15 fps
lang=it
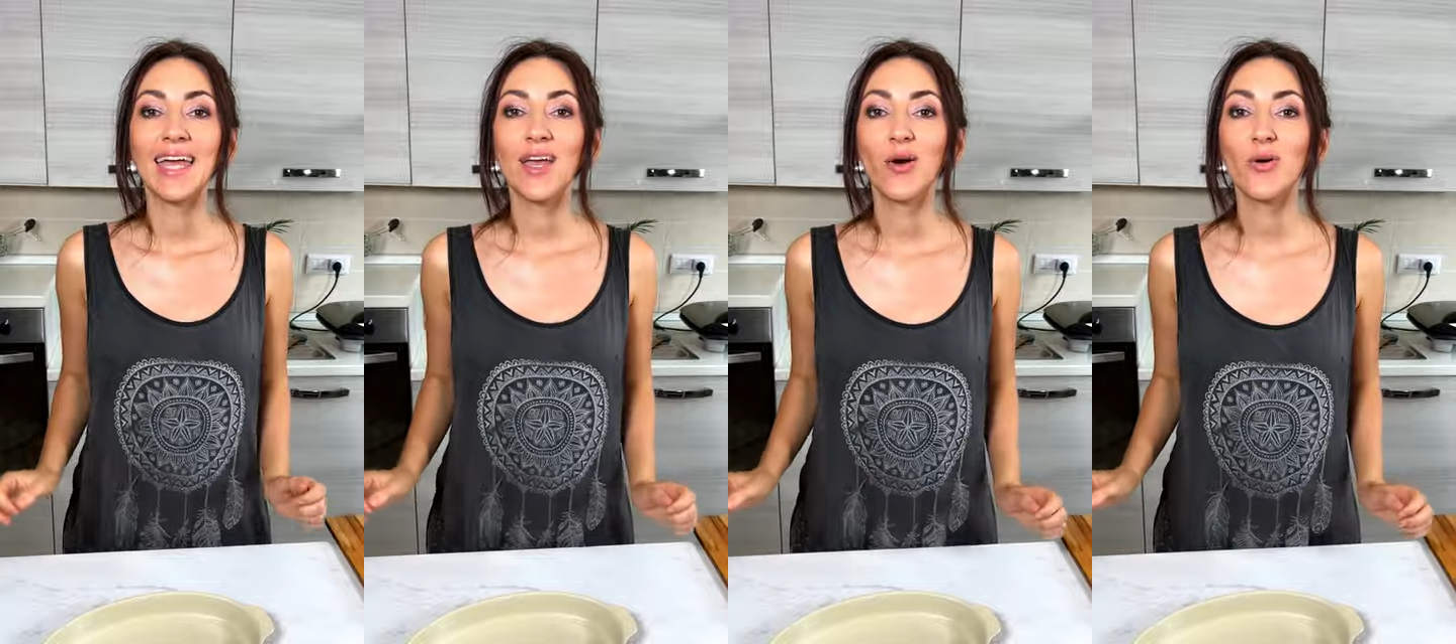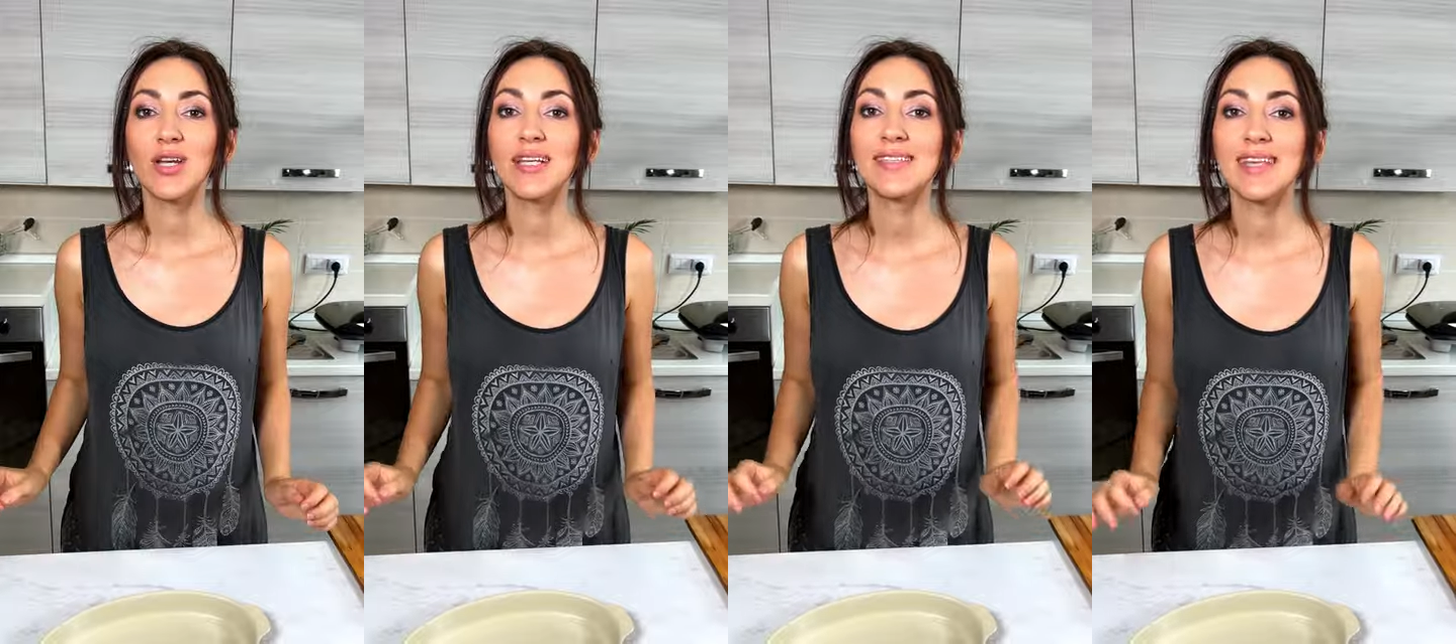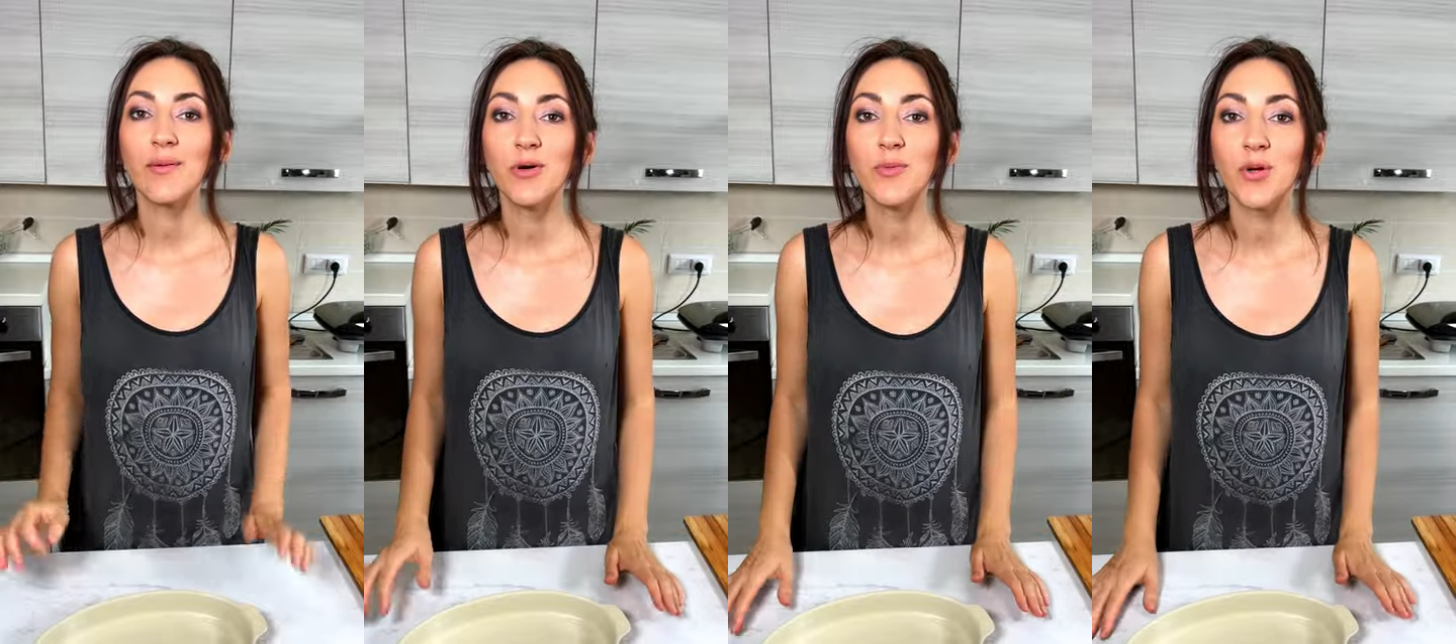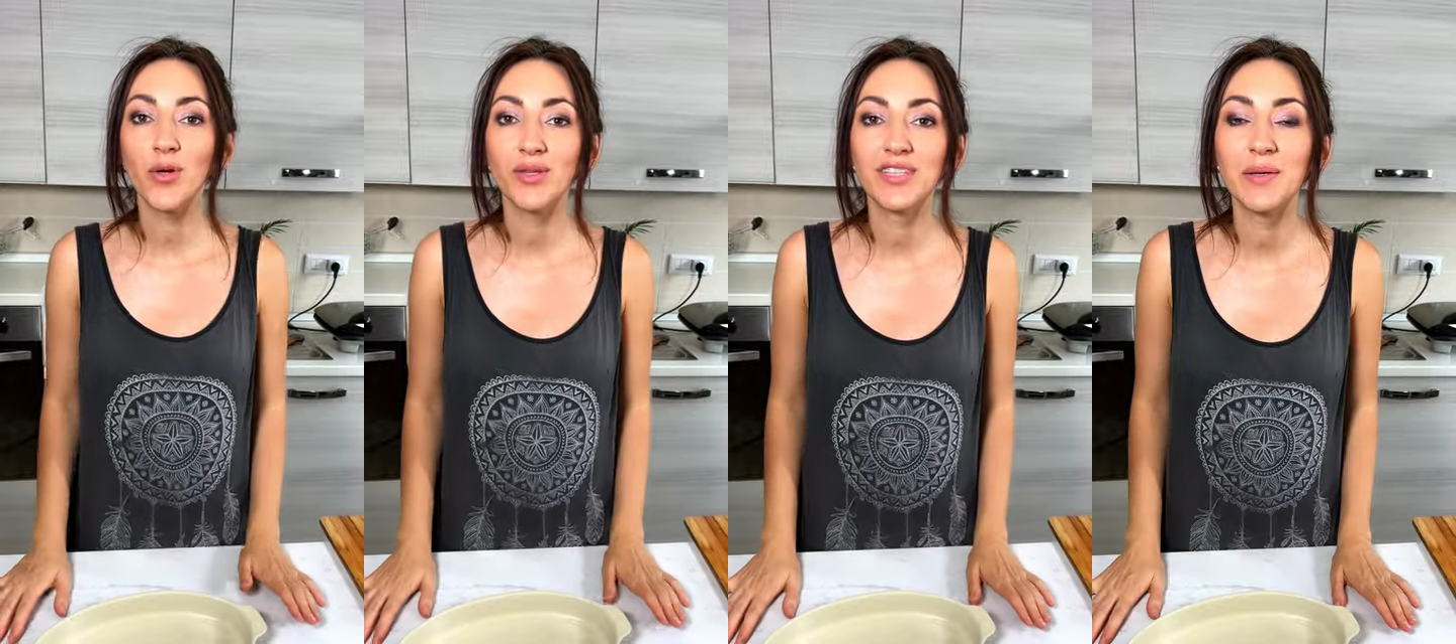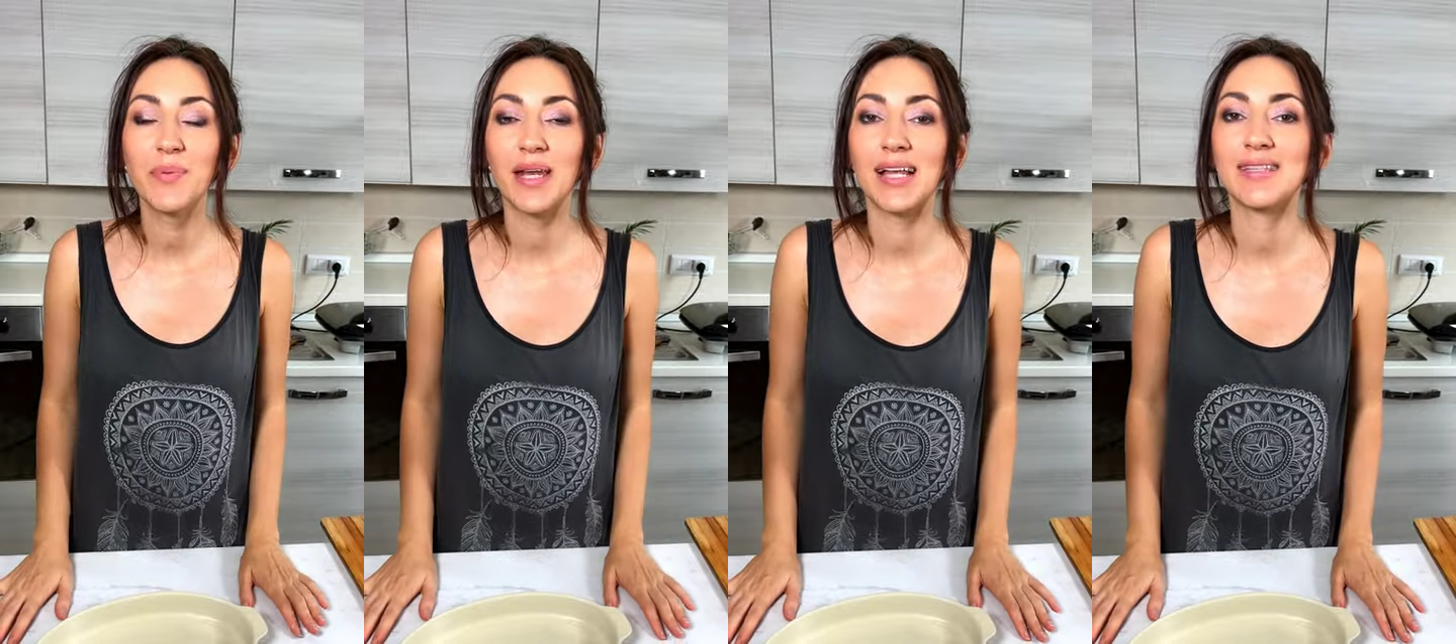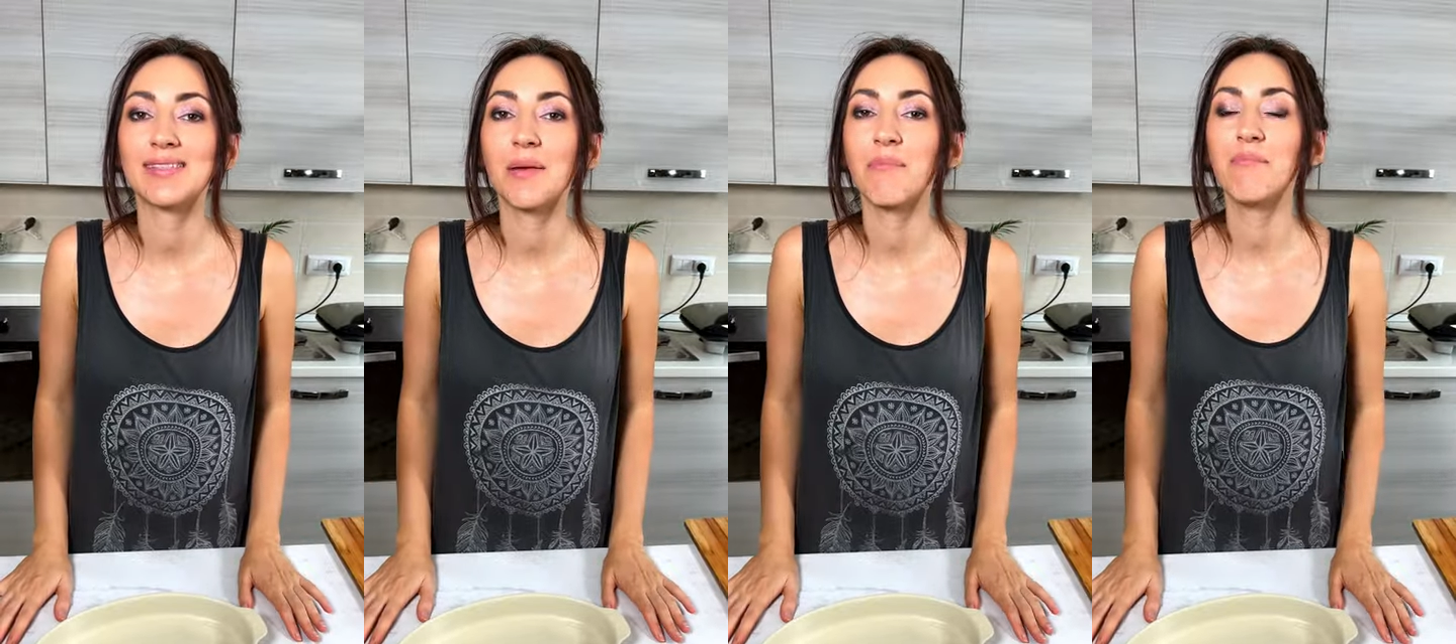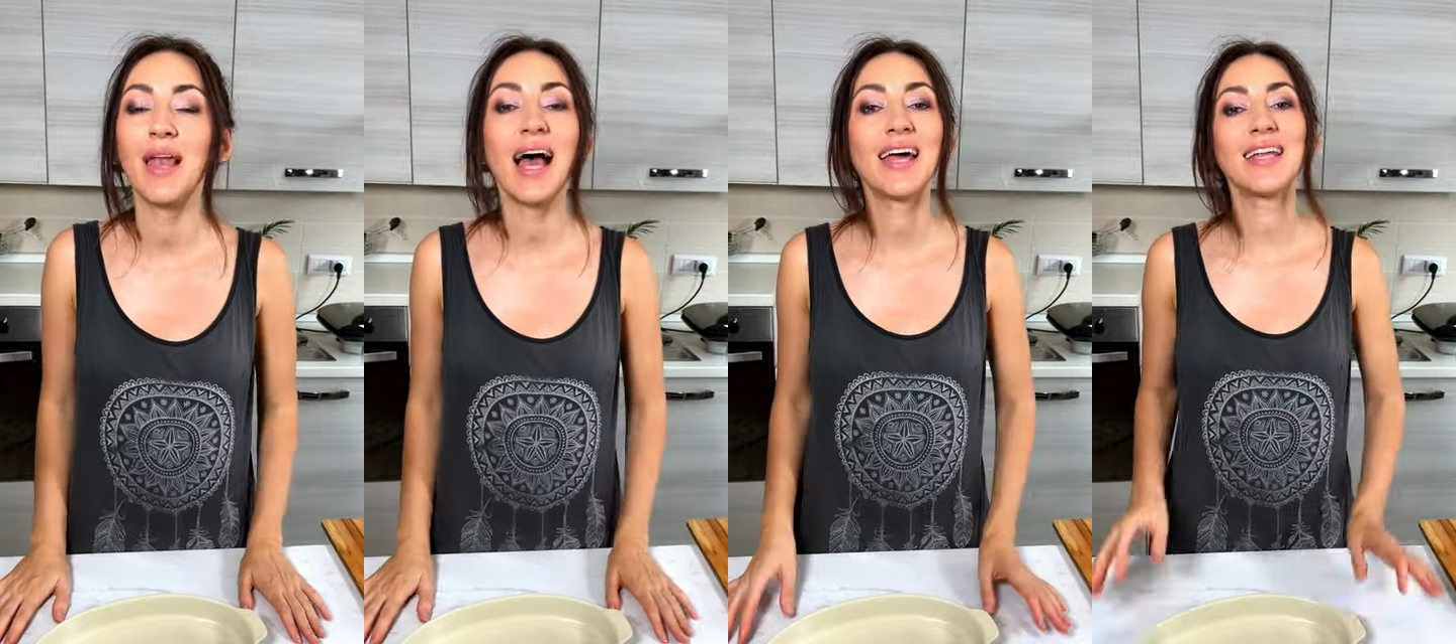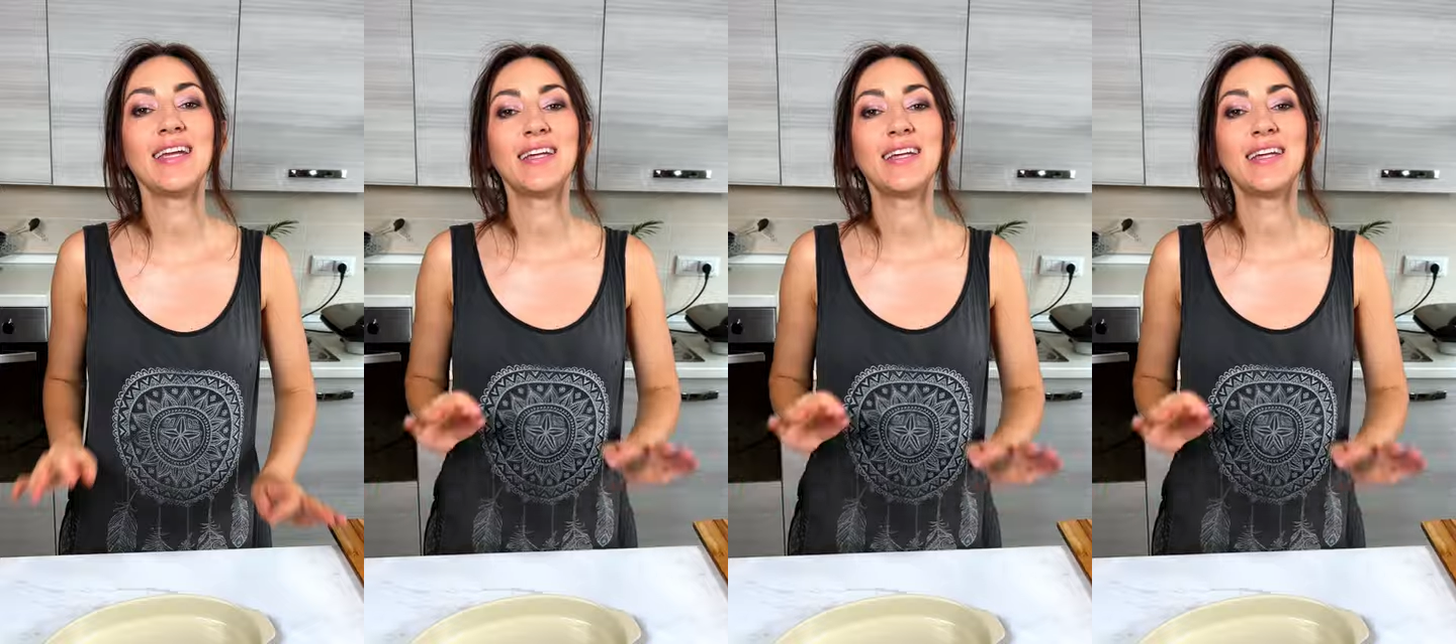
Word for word: ora siamo pronti per assemblare